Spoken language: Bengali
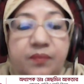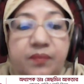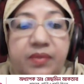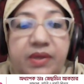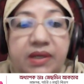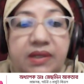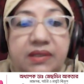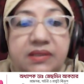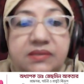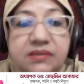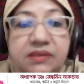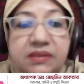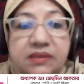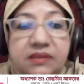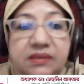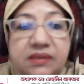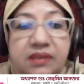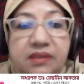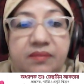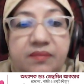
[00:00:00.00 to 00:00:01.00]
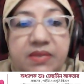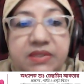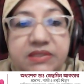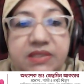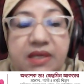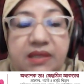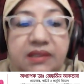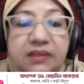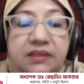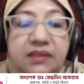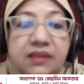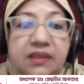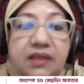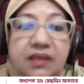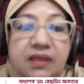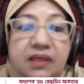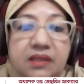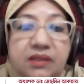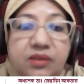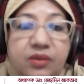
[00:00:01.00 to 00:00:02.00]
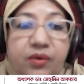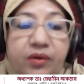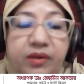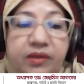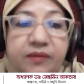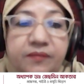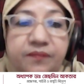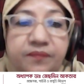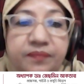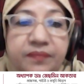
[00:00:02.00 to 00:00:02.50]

প্রেগনেন্সির তিন মাস আগে থেকেই খেতে হয়